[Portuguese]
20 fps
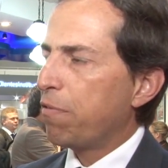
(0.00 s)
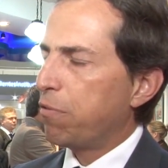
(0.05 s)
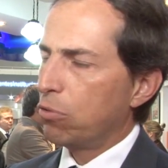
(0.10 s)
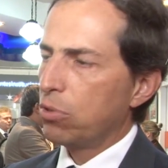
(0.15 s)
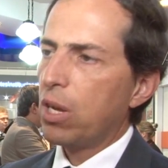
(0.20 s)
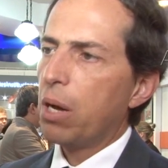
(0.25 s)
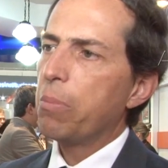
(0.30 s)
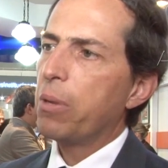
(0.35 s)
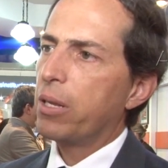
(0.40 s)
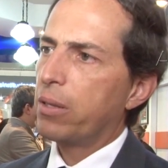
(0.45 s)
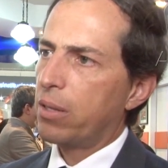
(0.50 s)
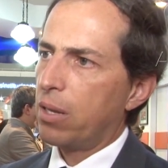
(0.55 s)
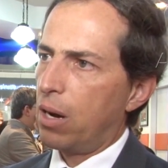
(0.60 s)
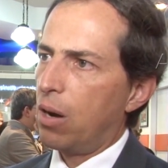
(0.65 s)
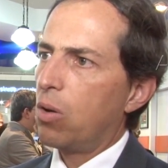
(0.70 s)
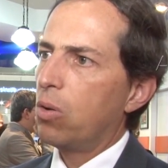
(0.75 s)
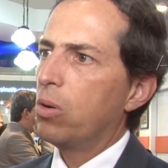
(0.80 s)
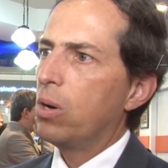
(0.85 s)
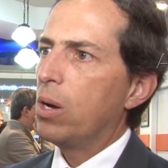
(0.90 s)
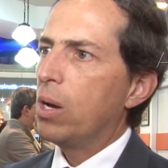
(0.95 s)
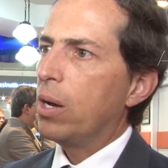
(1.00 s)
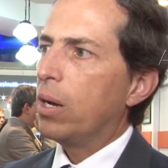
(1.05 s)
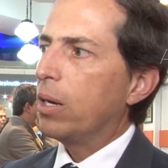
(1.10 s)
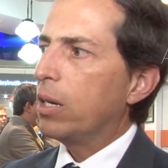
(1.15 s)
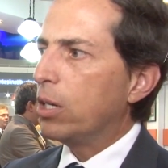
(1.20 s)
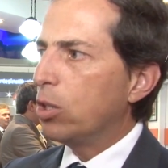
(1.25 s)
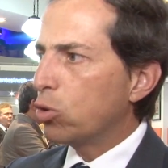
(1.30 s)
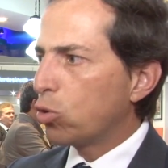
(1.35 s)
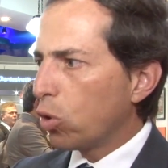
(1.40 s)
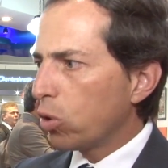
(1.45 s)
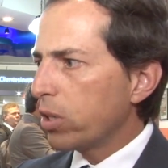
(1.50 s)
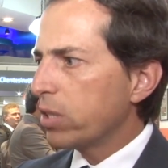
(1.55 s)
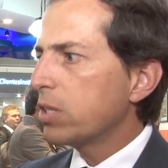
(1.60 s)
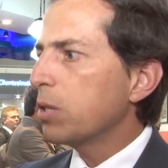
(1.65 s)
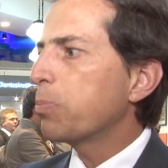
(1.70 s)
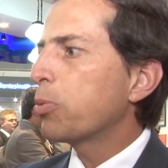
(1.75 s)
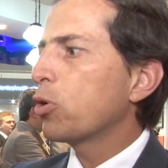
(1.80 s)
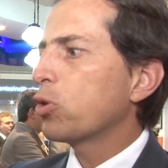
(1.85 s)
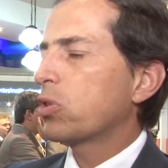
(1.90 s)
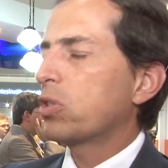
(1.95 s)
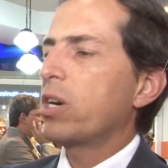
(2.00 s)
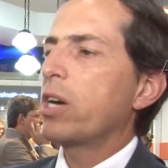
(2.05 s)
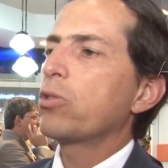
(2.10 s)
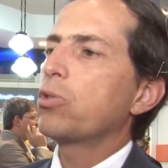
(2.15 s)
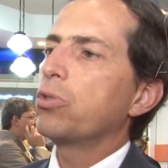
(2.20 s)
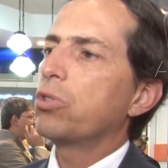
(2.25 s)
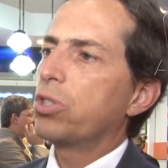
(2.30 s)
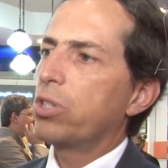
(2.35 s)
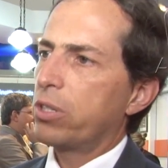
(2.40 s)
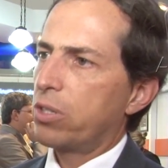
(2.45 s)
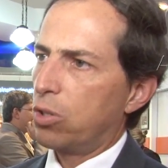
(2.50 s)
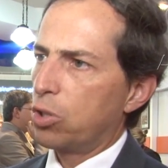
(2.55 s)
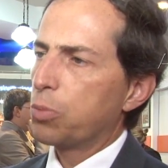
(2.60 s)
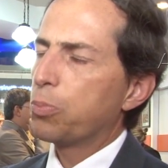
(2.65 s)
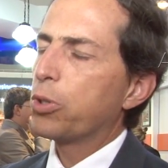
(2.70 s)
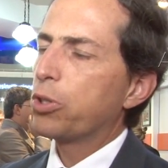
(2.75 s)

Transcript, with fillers: fundamental em todo esse processo de gestão de